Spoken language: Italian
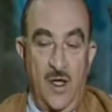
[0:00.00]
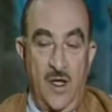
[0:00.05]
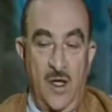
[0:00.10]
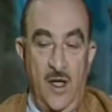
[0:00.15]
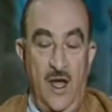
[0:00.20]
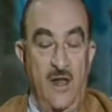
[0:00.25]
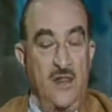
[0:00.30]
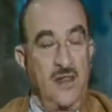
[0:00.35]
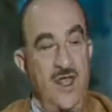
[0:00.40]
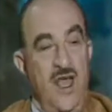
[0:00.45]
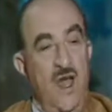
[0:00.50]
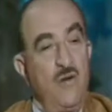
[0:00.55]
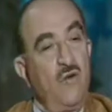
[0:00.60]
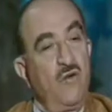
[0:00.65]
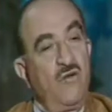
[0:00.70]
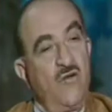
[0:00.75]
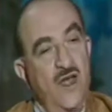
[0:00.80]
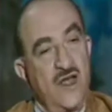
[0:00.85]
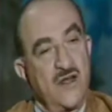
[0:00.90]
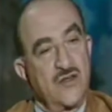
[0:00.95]
Andiamo
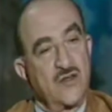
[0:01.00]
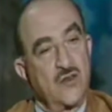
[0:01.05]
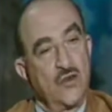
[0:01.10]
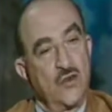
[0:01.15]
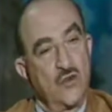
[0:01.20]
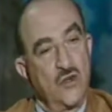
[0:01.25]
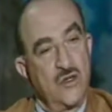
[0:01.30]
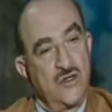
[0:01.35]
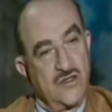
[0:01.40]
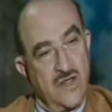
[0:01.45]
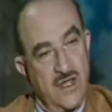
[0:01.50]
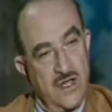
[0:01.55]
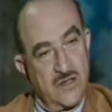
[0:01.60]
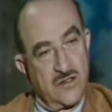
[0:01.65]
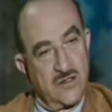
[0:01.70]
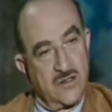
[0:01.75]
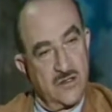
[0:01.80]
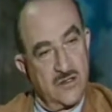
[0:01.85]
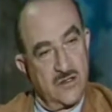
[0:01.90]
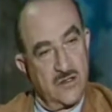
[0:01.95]
verso
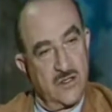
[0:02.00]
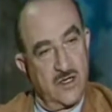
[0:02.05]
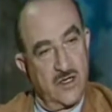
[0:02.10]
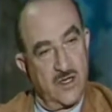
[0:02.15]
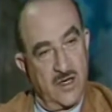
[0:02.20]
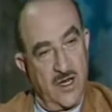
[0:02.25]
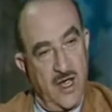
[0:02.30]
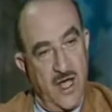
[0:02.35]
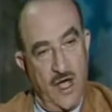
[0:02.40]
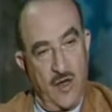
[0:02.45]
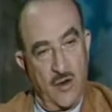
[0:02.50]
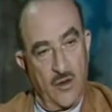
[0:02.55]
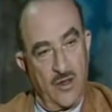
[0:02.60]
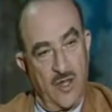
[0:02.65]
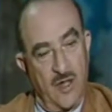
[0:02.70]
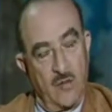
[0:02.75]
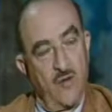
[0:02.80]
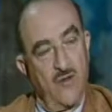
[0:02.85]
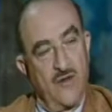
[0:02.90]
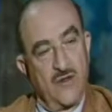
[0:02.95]
l'unisex, è chiaro,
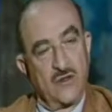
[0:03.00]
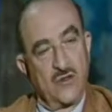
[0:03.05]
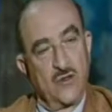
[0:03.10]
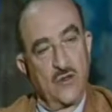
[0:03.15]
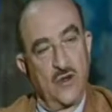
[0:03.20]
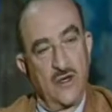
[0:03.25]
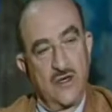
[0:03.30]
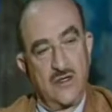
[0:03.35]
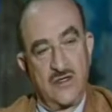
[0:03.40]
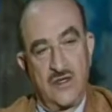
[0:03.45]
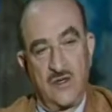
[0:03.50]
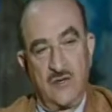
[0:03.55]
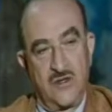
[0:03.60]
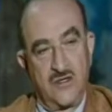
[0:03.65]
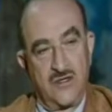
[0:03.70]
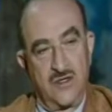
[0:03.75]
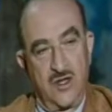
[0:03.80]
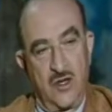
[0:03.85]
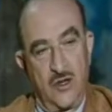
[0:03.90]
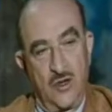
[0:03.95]
andiamo verso l'origine
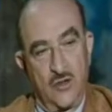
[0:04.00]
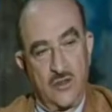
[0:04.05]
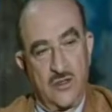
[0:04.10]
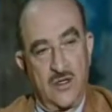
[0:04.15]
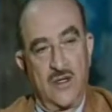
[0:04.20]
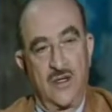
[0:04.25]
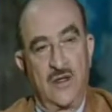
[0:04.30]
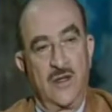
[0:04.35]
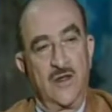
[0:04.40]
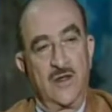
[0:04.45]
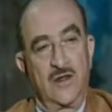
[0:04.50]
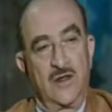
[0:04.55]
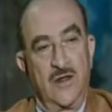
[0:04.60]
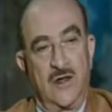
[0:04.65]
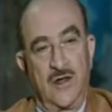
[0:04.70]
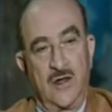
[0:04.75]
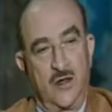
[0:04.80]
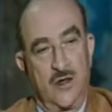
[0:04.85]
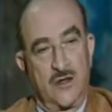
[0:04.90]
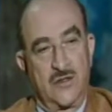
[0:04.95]
misteriosa
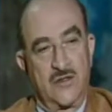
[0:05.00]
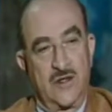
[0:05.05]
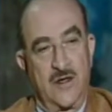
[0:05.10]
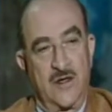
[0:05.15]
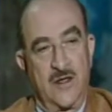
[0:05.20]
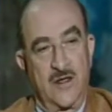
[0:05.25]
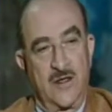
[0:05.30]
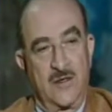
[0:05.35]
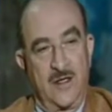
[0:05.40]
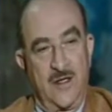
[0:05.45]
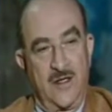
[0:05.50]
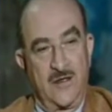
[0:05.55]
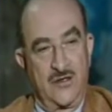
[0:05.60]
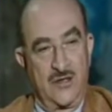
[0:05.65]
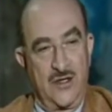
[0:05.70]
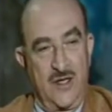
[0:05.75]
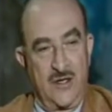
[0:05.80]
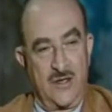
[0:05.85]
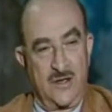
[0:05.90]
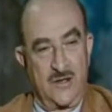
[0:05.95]
della nostra
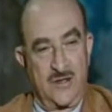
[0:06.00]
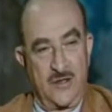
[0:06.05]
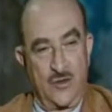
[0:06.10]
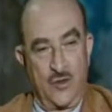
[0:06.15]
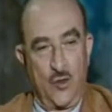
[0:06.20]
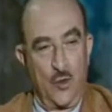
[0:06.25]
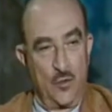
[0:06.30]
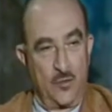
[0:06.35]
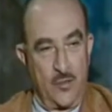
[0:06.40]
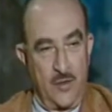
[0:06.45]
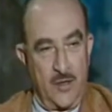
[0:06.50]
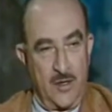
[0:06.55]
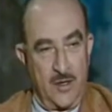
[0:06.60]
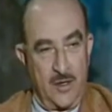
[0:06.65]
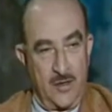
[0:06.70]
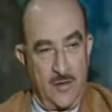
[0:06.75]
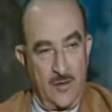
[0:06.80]
essenza doppia.